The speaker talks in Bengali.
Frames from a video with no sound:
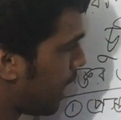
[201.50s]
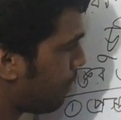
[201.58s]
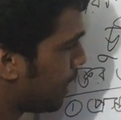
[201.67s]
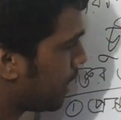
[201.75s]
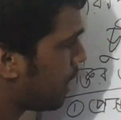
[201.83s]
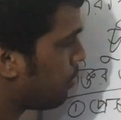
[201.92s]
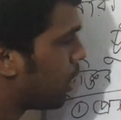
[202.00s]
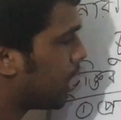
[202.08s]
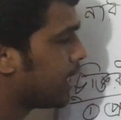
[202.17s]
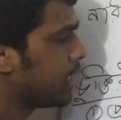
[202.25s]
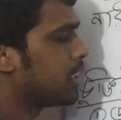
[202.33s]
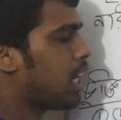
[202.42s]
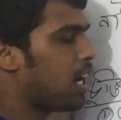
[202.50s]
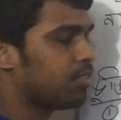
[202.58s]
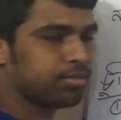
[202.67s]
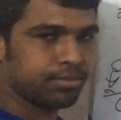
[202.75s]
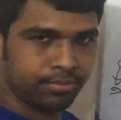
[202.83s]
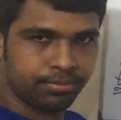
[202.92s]
আরবিতে বলে
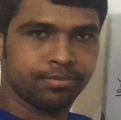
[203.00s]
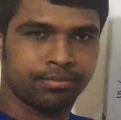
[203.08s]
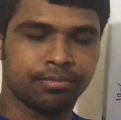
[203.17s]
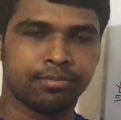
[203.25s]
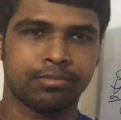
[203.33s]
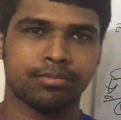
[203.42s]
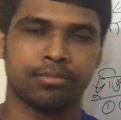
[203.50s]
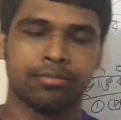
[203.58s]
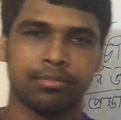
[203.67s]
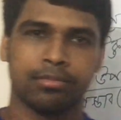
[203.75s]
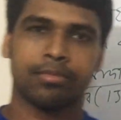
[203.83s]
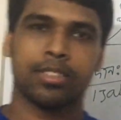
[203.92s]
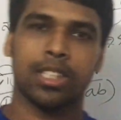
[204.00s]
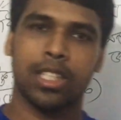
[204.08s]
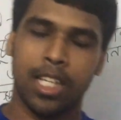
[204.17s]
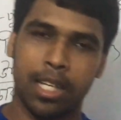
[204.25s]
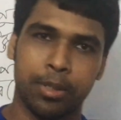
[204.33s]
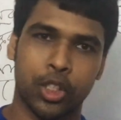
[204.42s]
ইজাফ
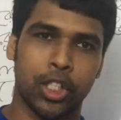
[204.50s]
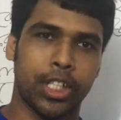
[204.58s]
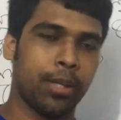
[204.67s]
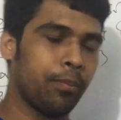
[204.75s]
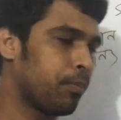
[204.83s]
ক্লিয়ার বিষয়টা